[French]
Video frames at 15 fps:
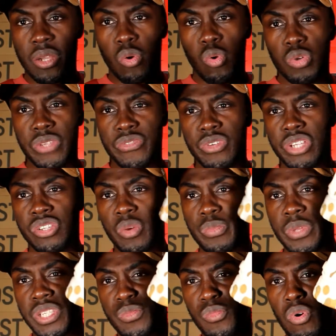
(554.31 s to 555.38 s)
Au niveau des
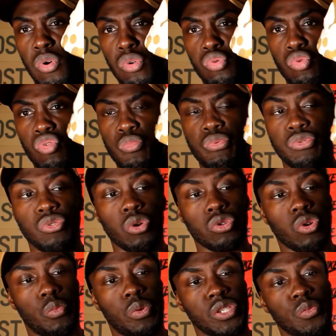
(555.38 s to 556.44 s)
empiècements, on retrouve plusieurs
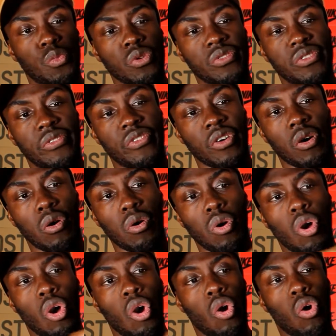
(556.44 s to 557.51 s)
empiècements différents.
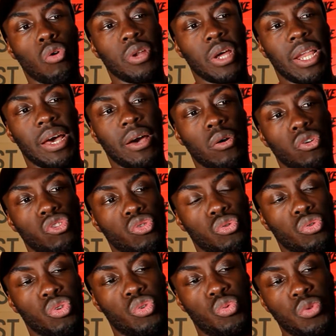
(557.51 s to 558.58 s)
On a là un genre de
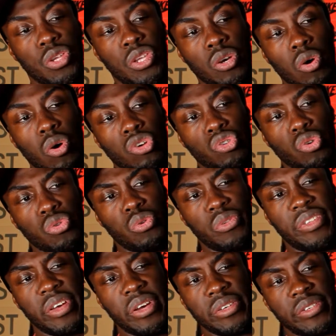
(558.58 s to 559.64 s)
cuir, un genre de
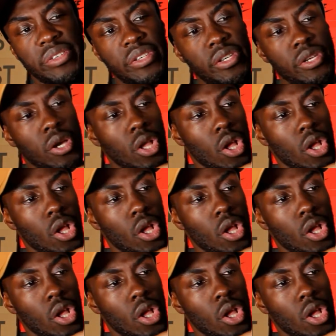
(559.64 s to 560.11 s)
daim ici.